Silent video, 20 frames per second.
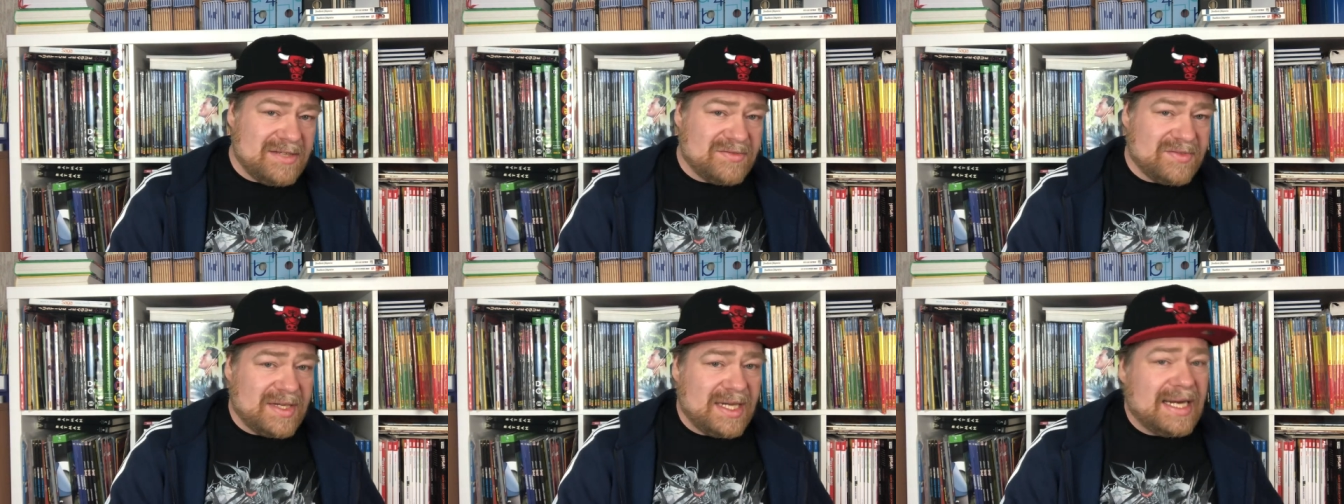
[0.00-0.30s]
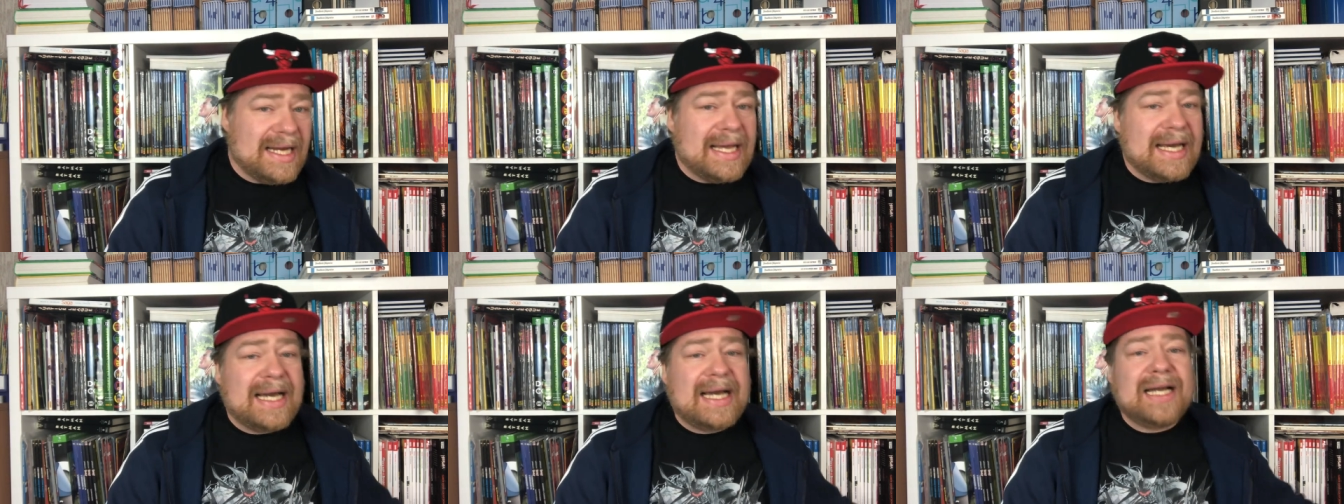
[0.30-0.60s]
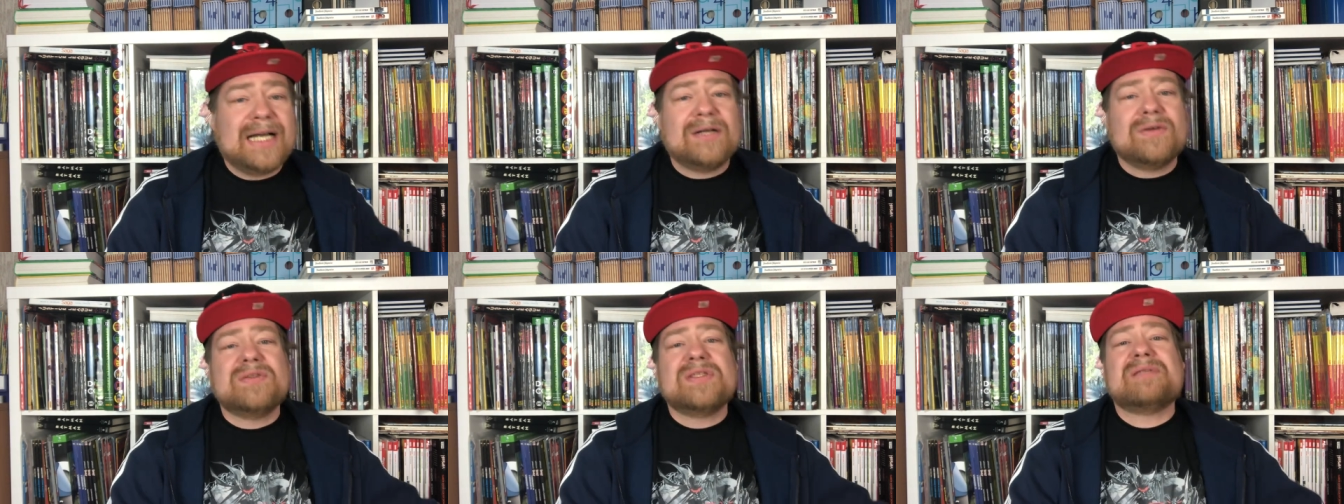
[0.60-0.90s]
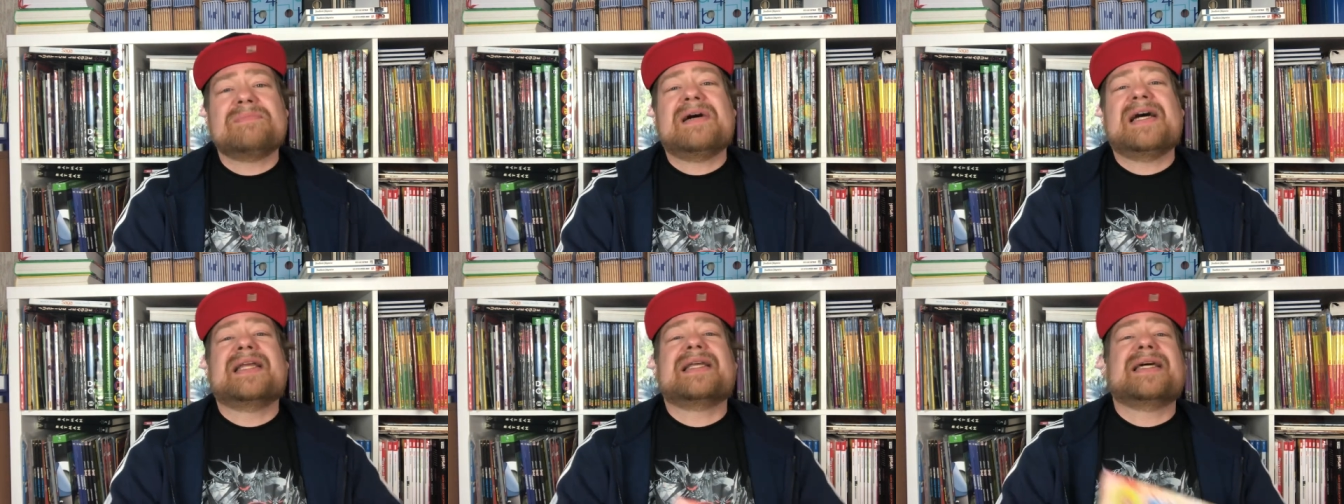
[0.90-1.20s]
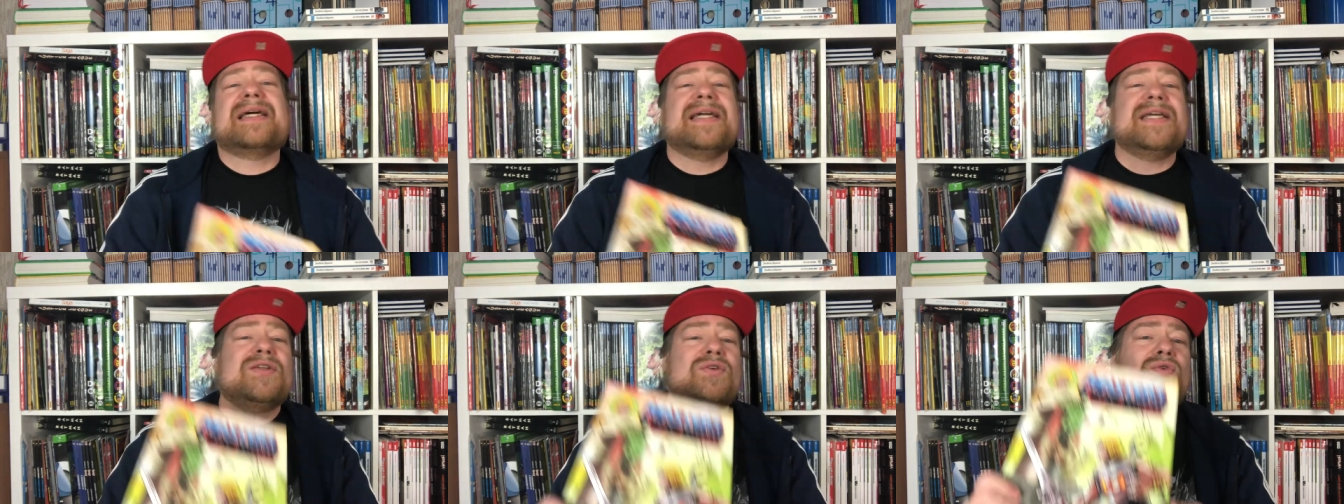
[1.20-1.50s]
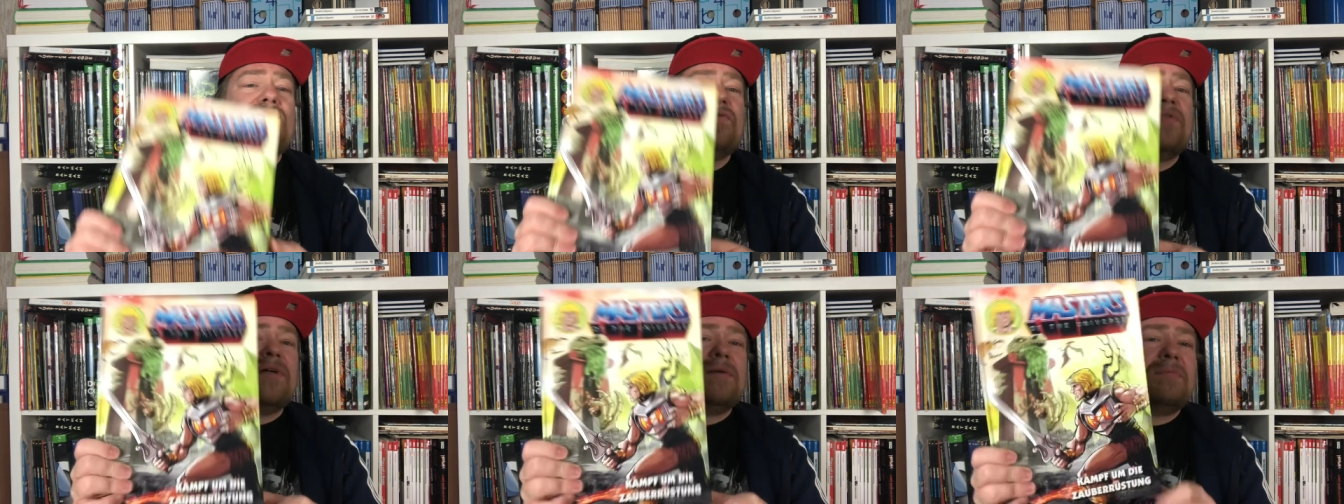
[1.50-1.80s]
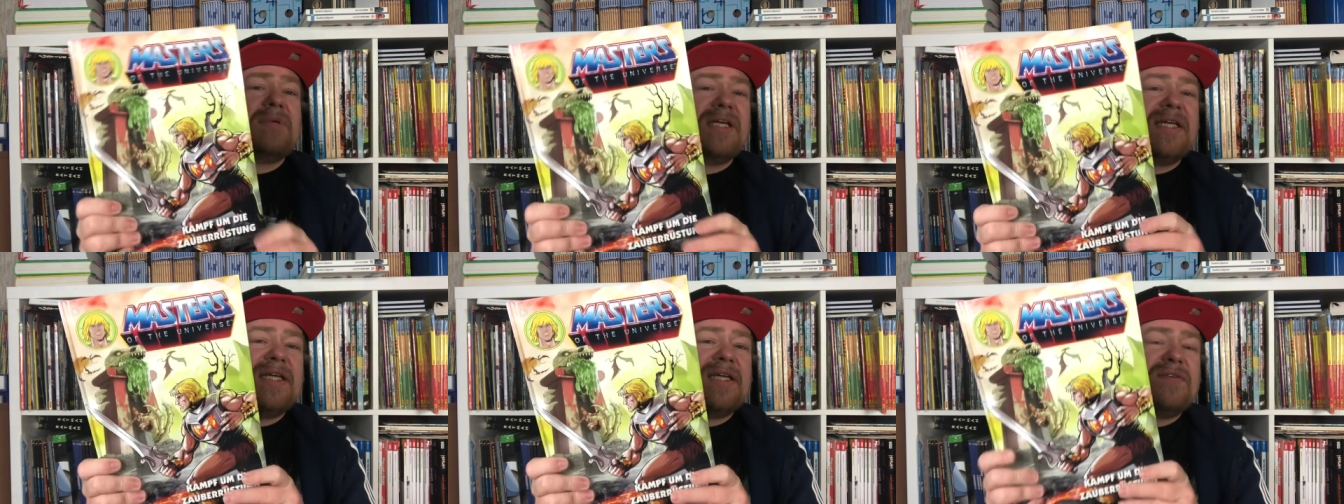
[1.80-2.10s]
Verlag und zwar an
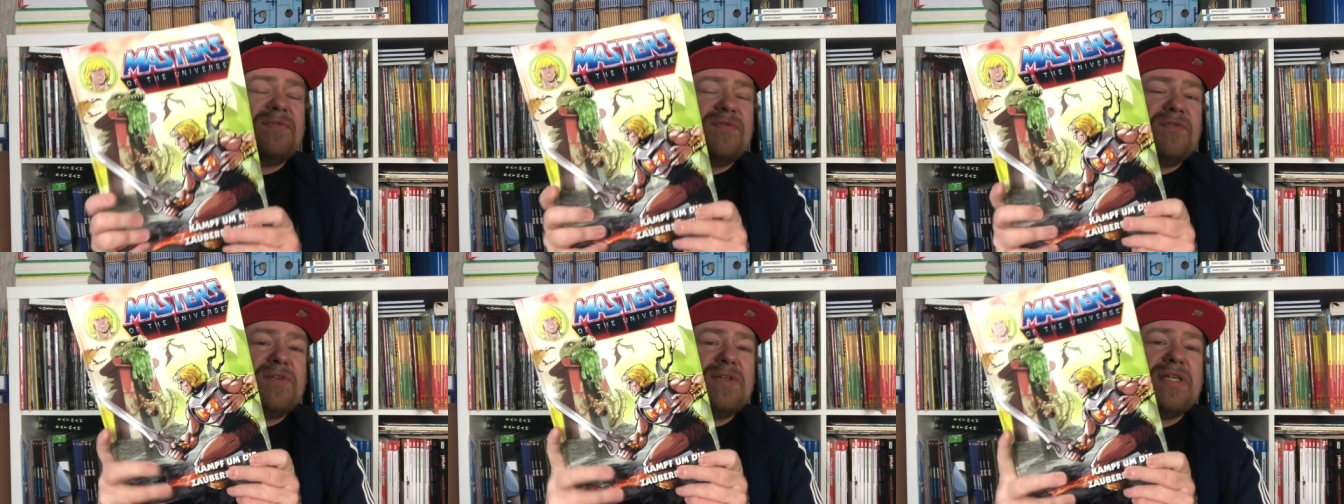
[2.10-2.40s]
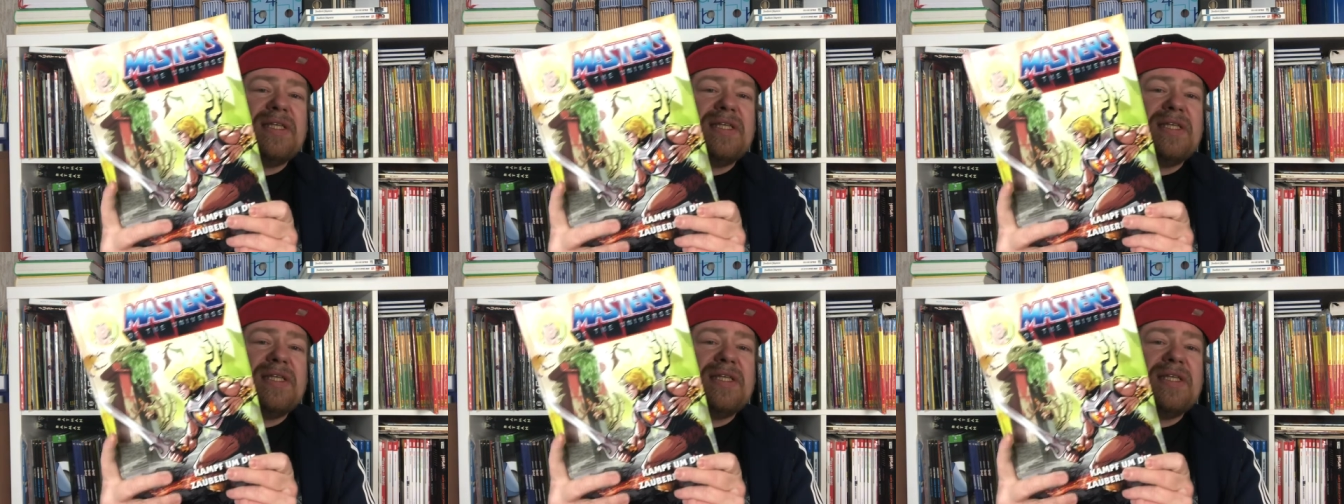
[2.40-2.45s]
Retrofabrik für